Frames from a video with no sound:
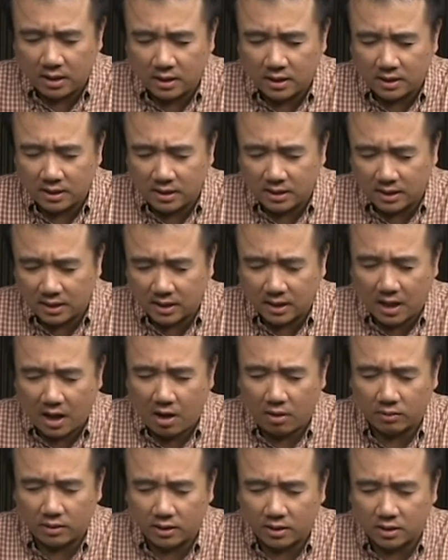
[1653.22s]
信
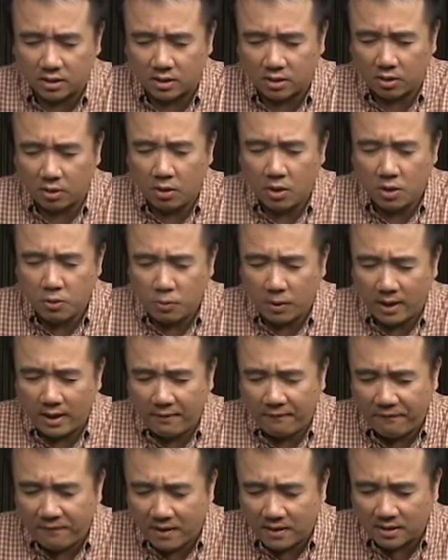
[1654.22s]
靠你的时候，愿意
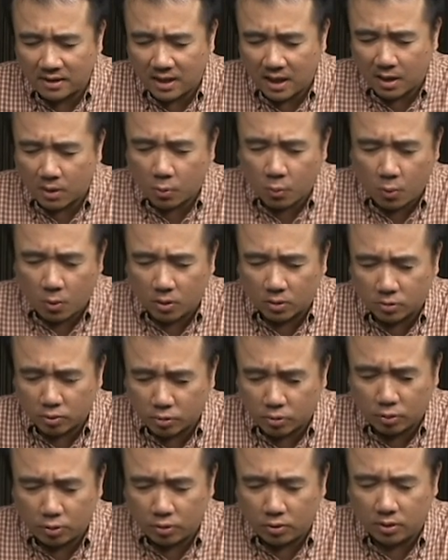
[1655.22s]
放下过
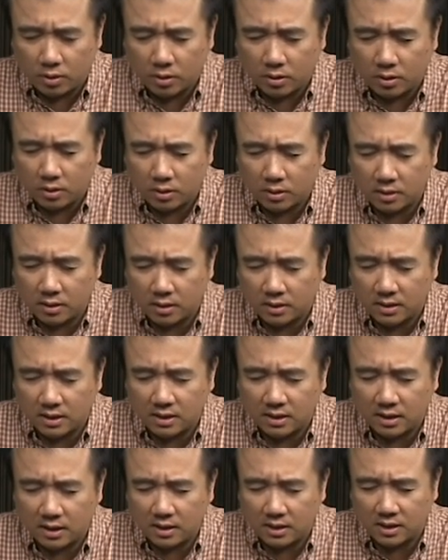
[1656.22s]
去。的这
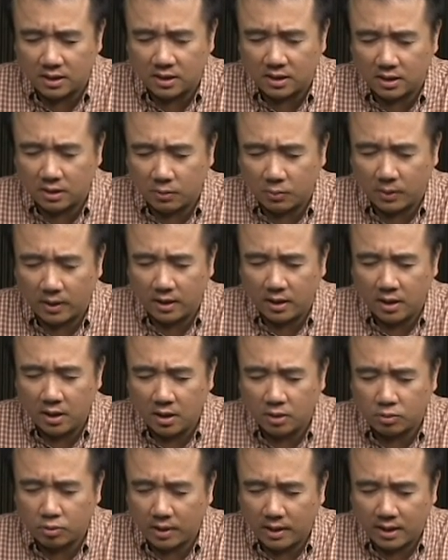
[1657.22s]
些行为
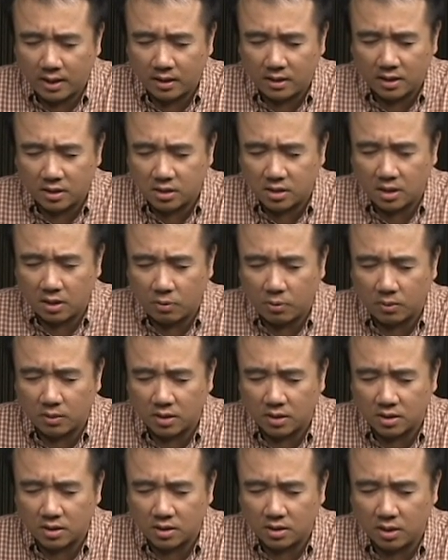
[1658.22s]
罪恶的生活
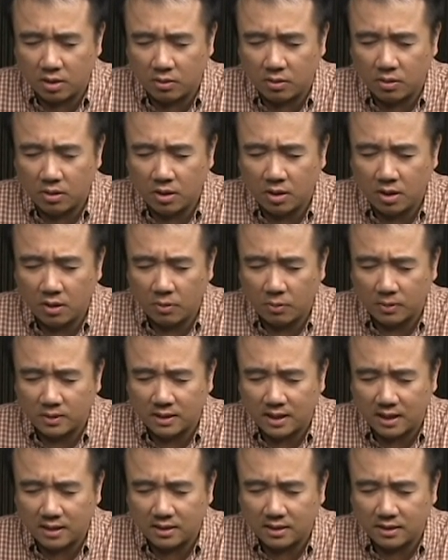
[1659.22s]
的时候，我
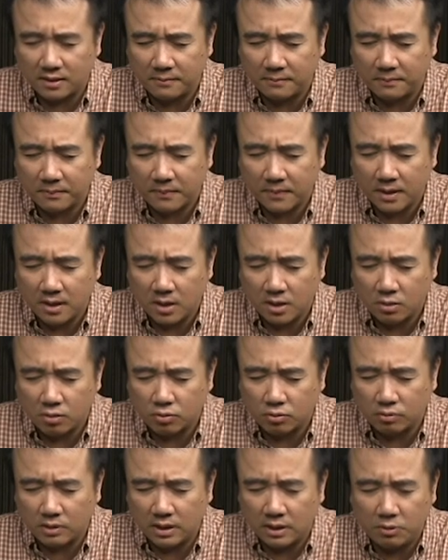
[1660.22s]
相信
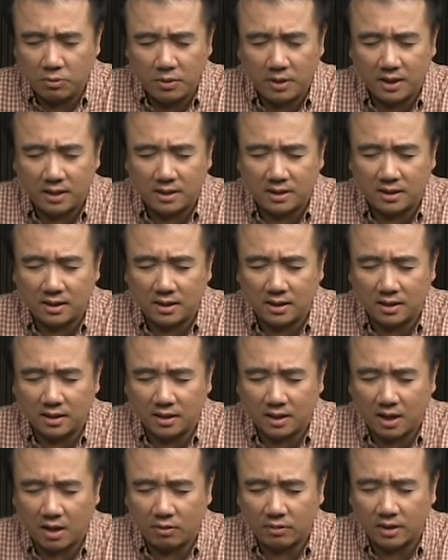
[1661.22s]
主你逾越节的
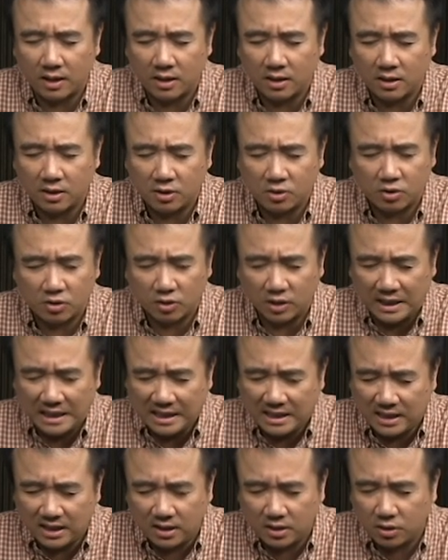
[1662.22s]
羔羊就是已
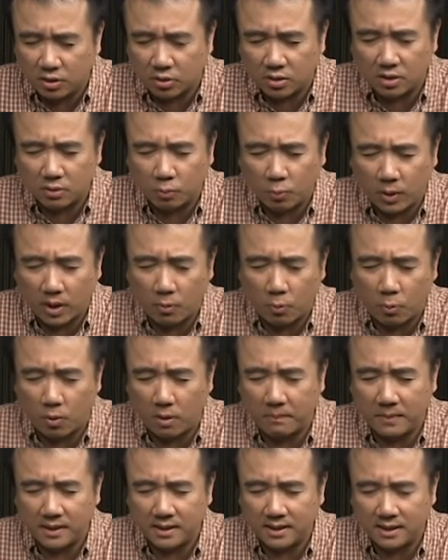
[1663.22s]
经就是为我
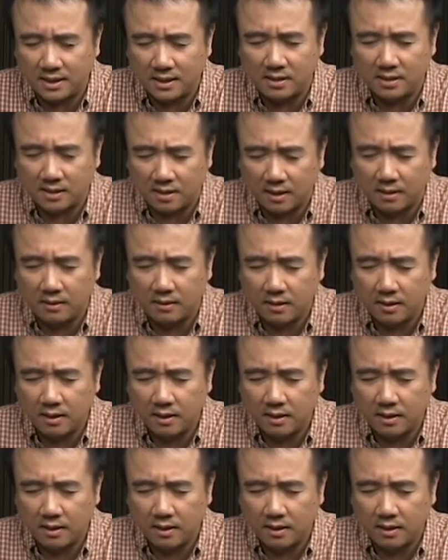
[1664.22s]
们牺牲，